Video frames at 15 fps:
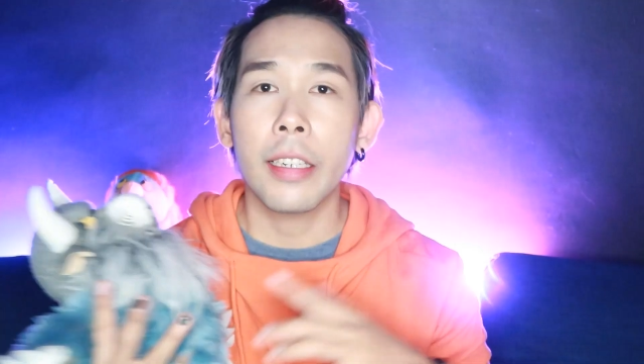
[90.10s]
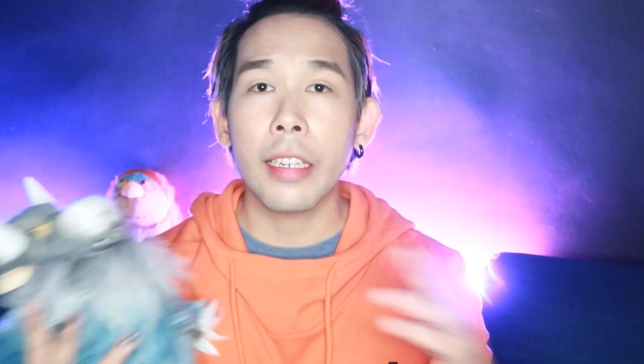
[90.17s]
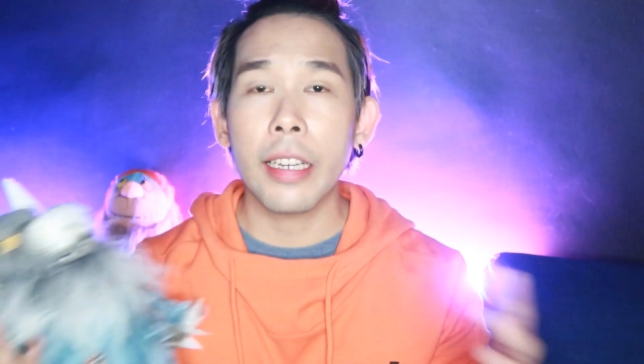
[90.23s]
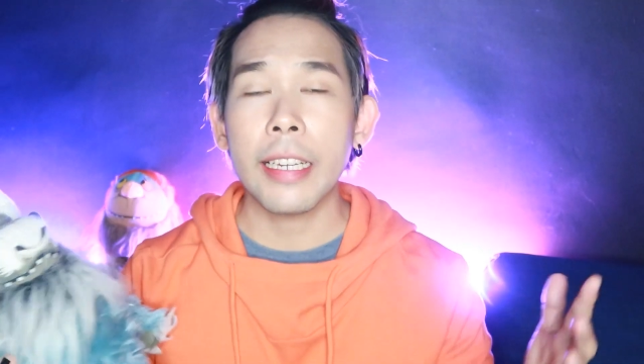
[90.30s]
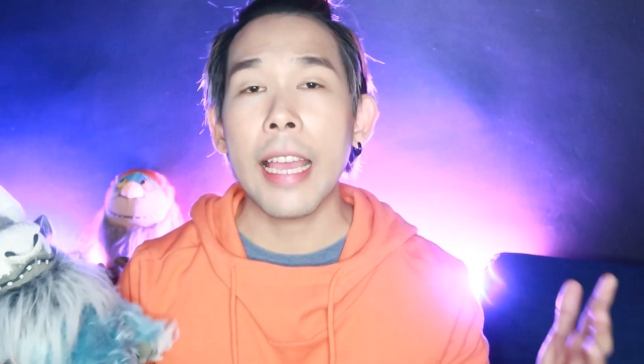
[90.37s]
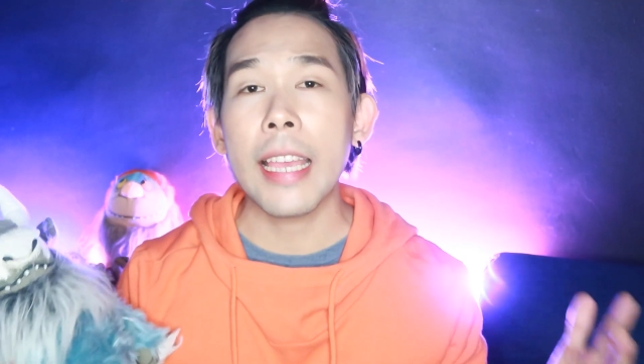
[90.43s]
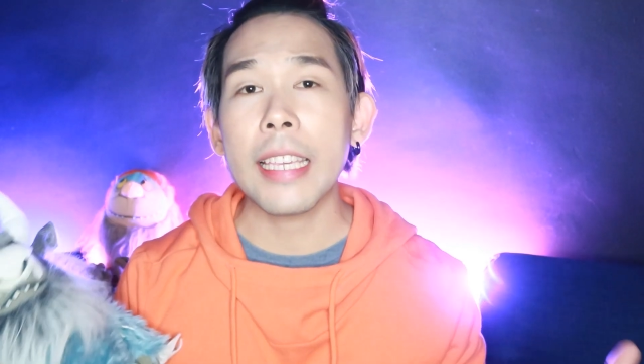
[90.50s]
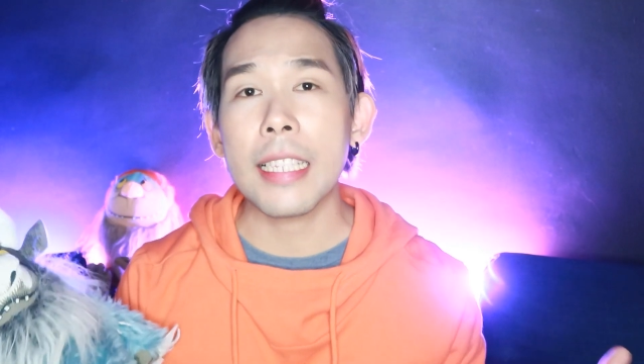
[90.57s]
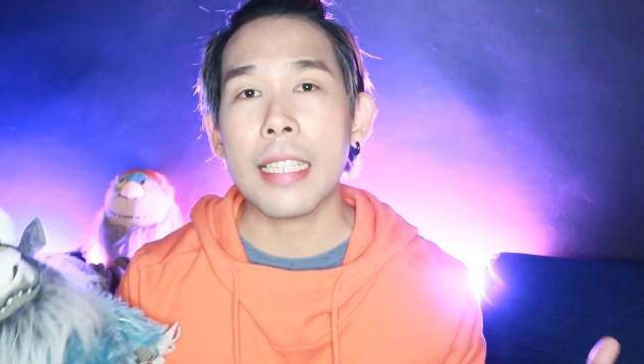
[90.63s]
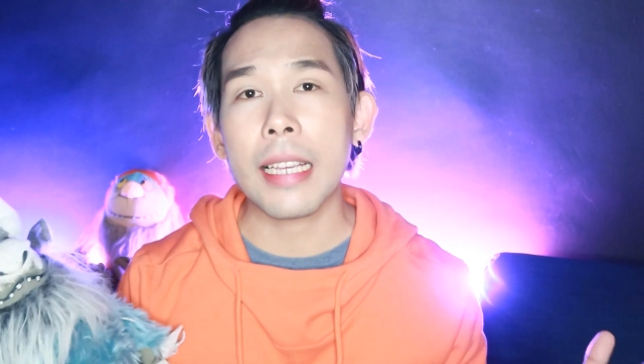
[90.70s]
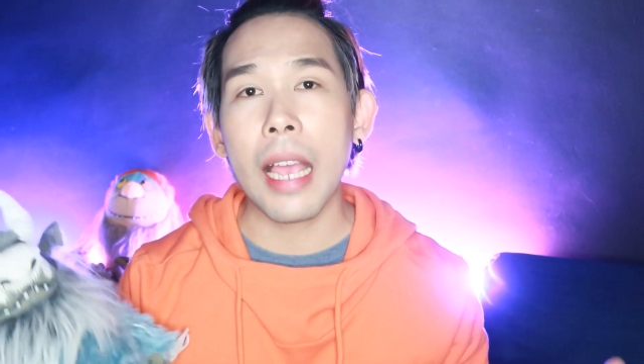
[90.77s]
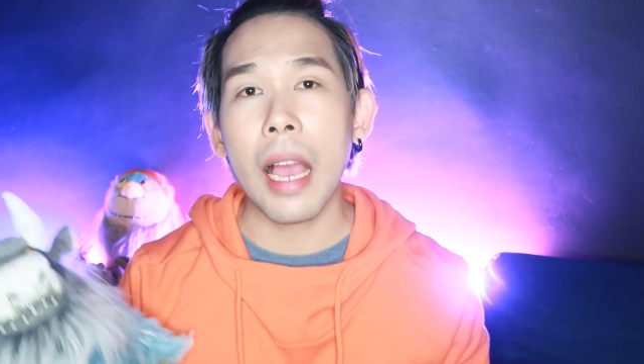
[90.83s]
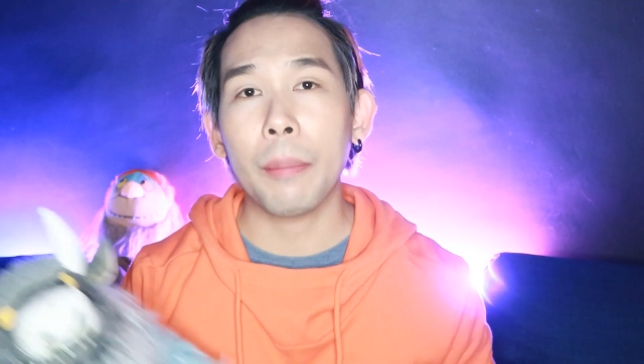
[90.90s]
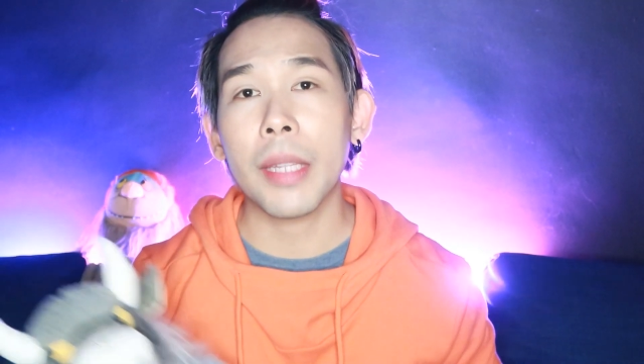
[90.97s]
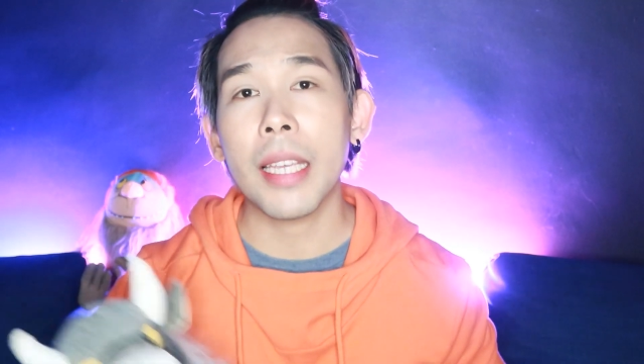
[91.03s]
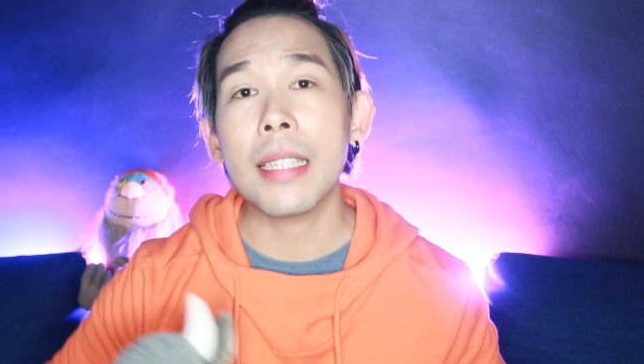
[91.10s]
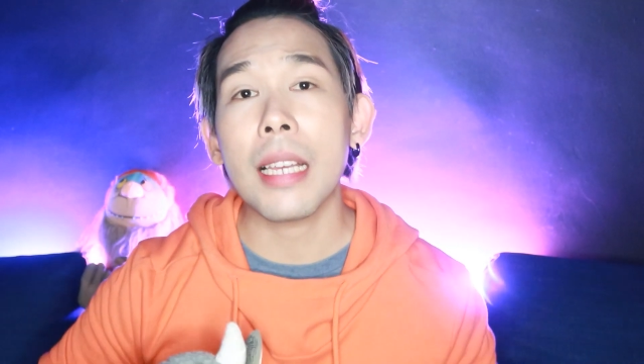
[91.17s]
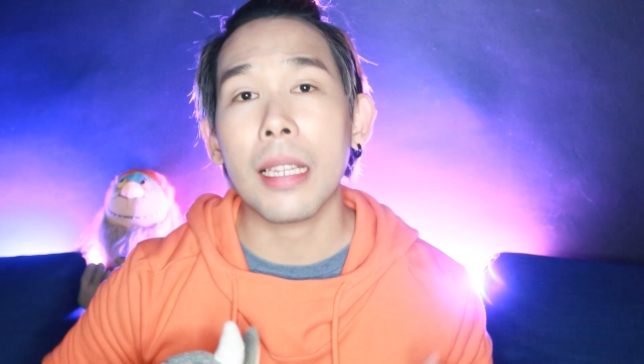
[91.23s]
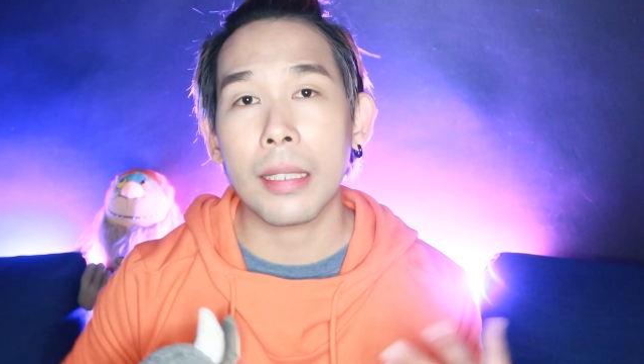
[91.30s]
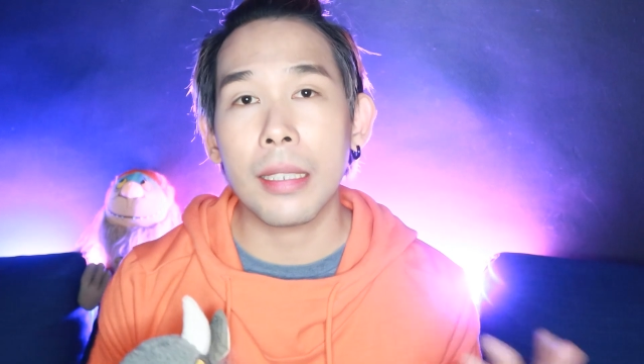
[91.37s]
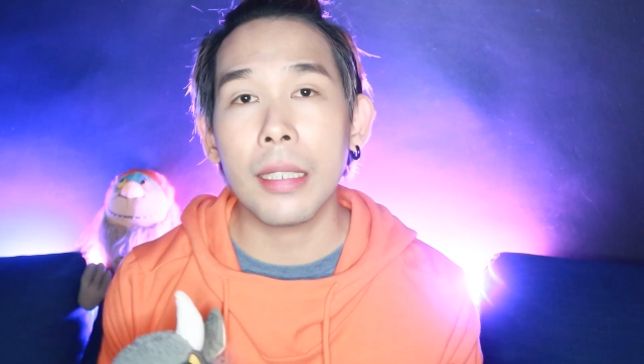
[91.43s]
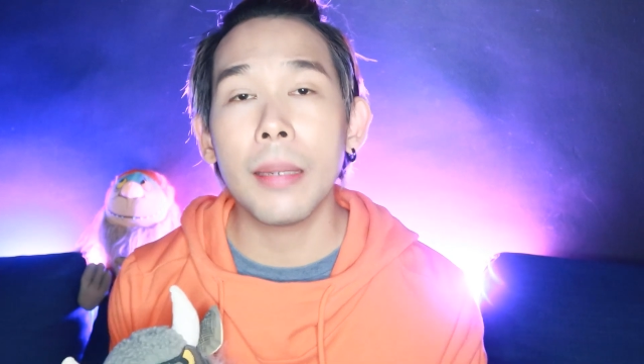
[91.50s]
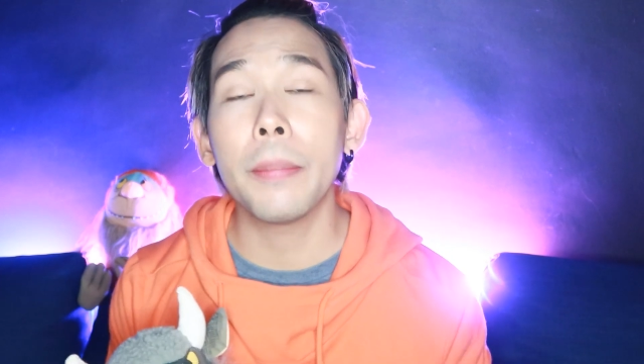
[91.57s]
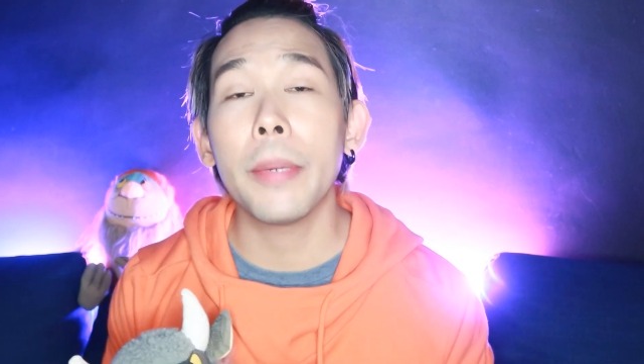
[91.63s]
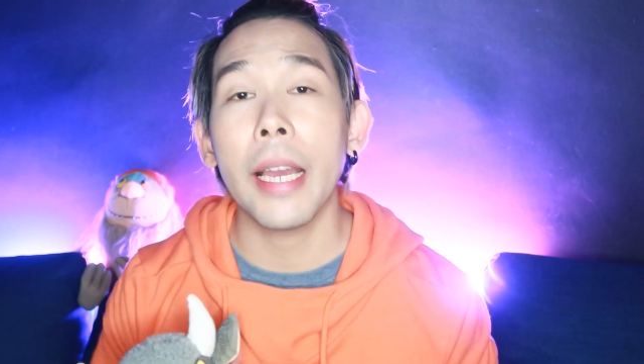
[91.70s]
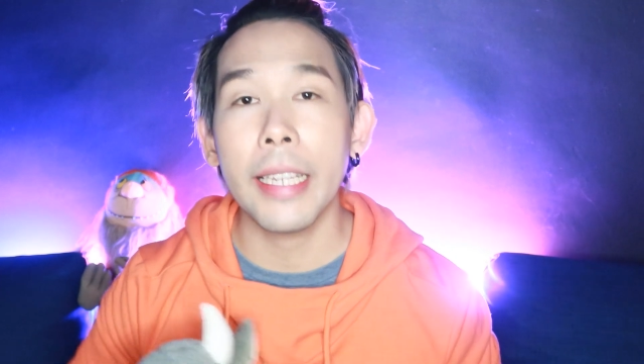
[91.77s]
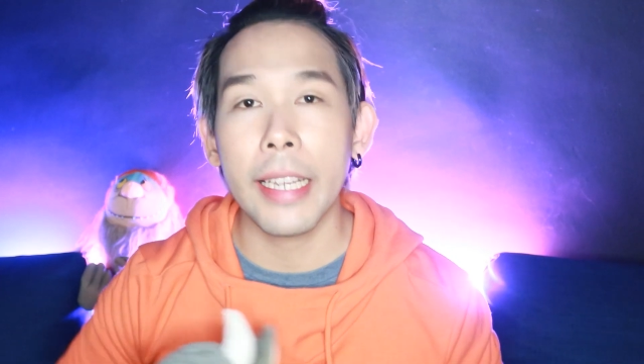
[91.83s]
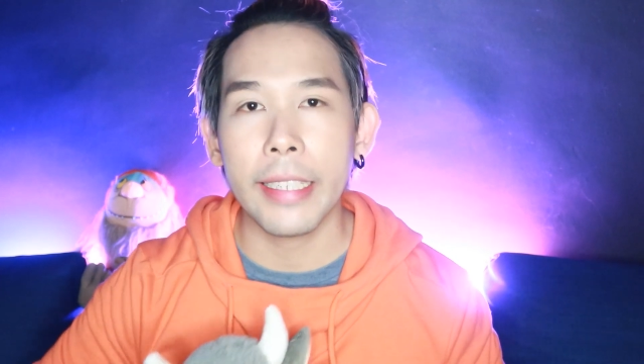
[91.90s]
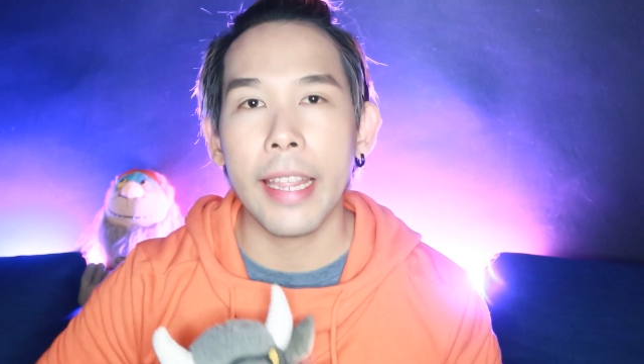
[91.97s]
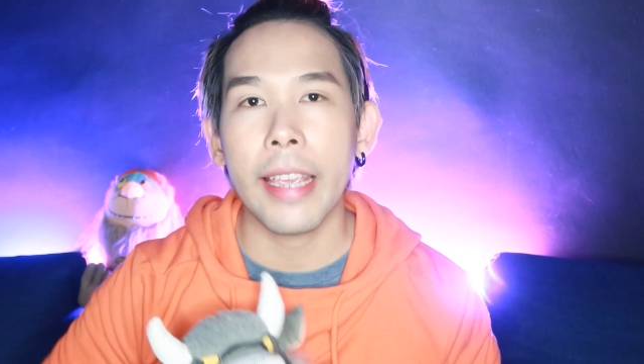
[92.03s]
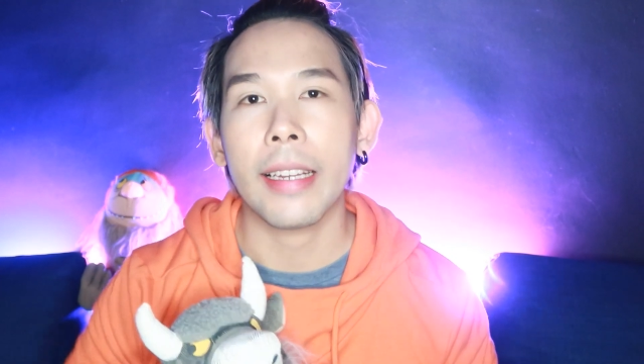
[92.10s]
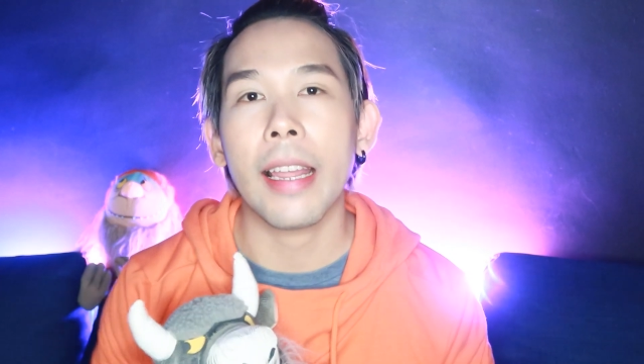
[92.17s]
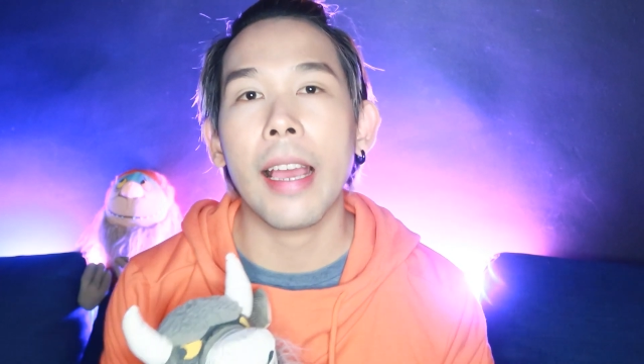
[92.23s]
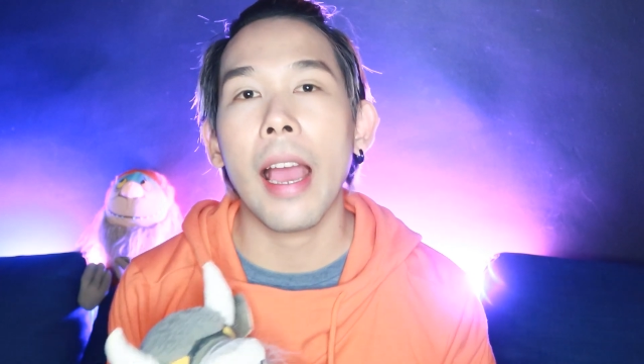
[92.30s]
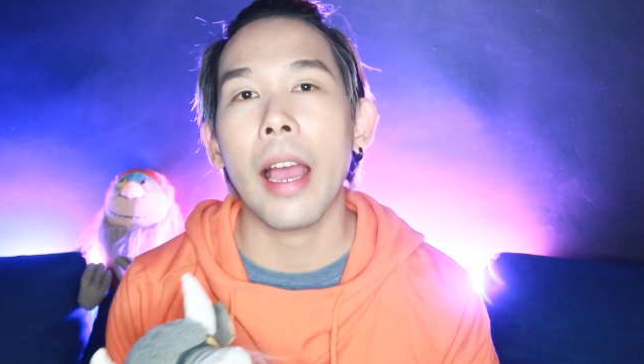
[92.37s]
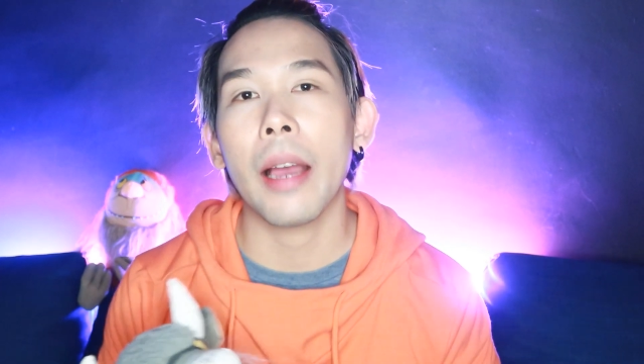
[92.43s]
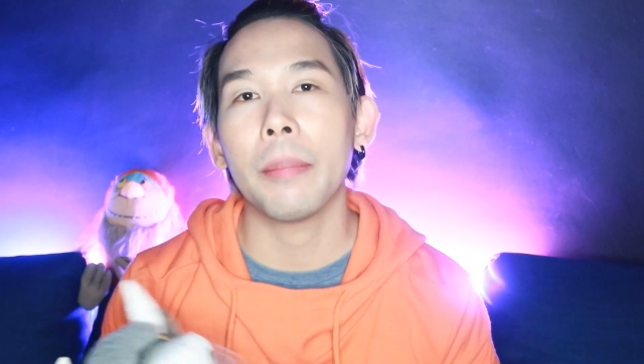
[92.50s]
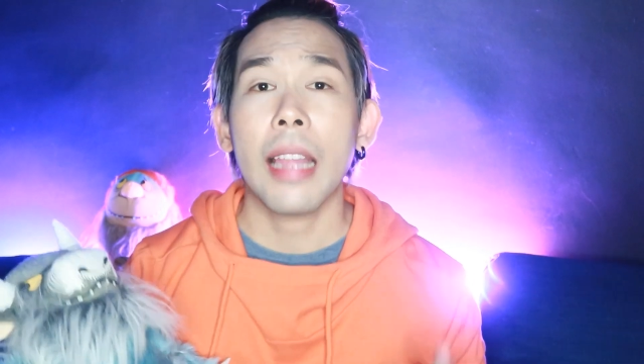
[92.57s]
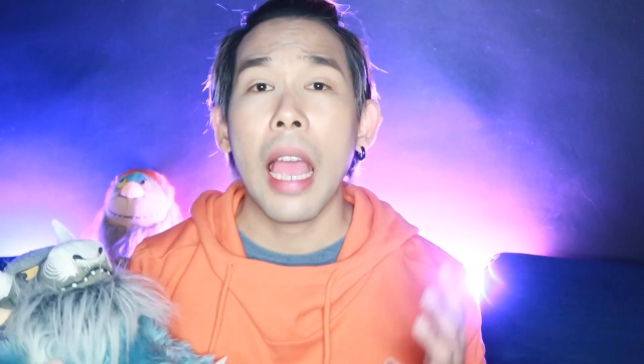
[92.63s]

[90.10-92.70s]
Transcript: หรือในกิจกรรมที่จัดขึ้นเพื่อเด็กๆนะครับ